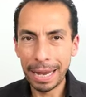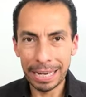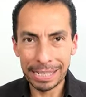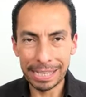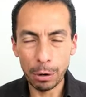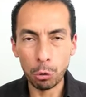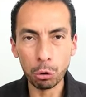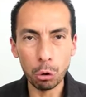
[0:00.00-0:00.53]

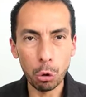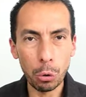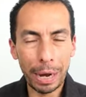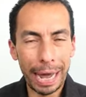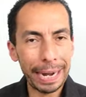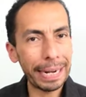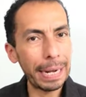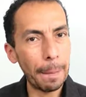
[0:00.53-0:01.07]
En segundo
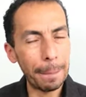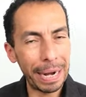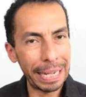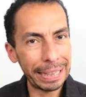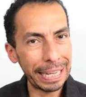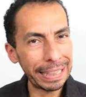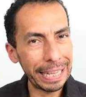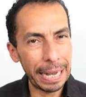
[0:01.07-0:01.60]
lugar, la
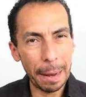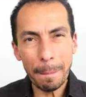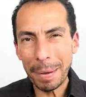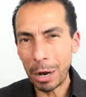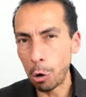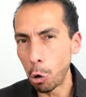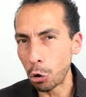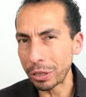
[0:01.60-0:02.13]
planta tiene
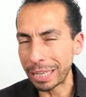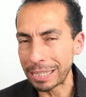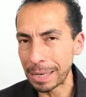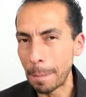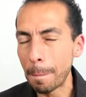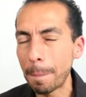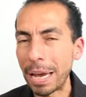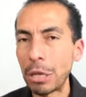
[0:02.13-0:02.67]
mejor
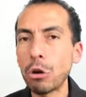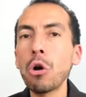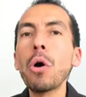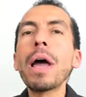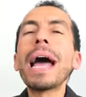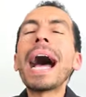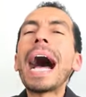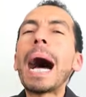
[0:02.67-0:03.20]

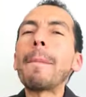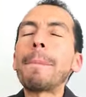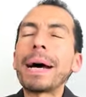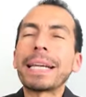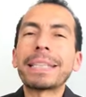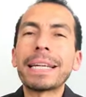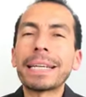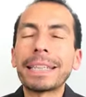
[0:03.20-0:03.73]
desempeño a
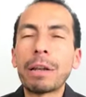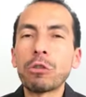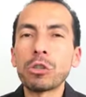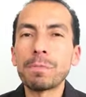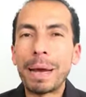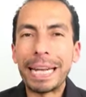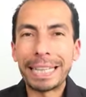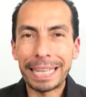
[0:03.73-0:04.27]
partir de
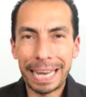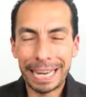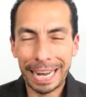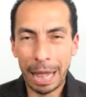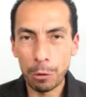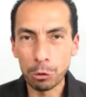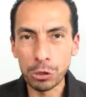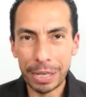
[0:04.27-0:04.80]
los 20
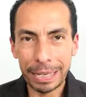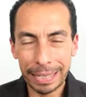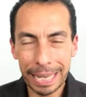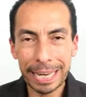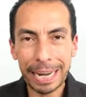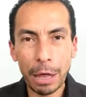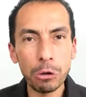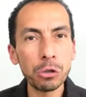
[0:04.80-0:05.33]
grados
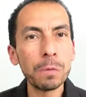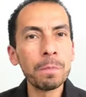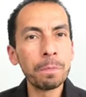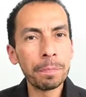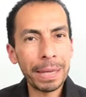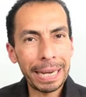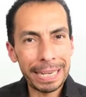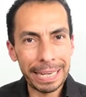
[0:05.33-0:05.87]
centígrados.
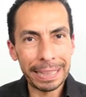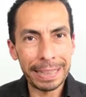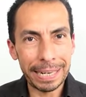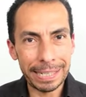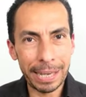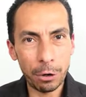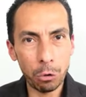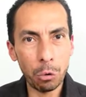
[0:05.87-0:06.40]
Y en
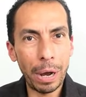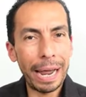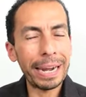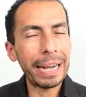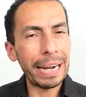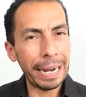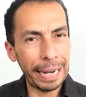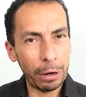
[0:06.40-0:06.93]
tercer
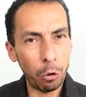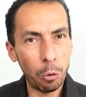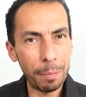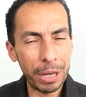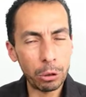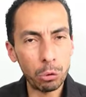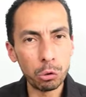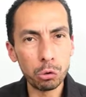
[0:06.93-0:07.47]
lugar,
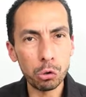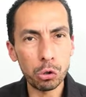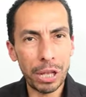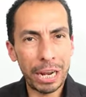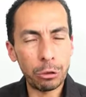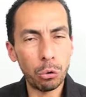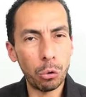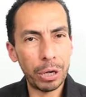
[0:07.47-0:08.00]
recomiendo un
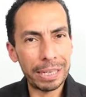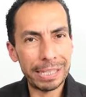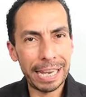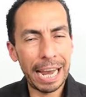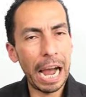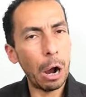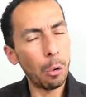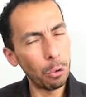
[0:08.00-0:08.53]
sustrato que
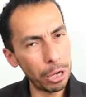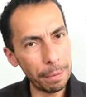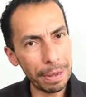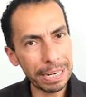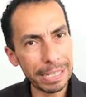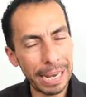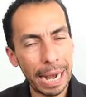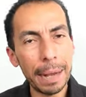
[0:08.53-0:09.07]
sea
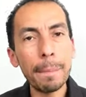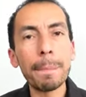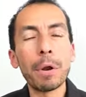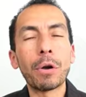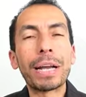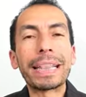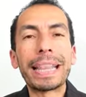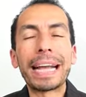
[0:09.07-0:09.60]
universal,
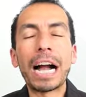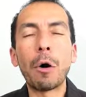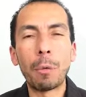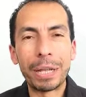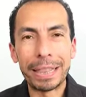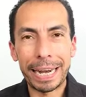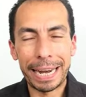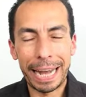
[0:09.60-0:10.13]
pero que tenga
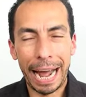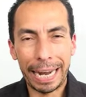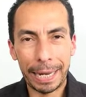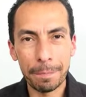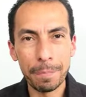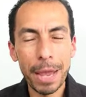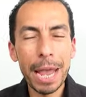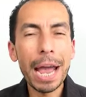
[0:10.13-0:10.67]
buen
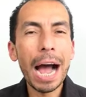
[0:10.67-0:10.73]
drenaje.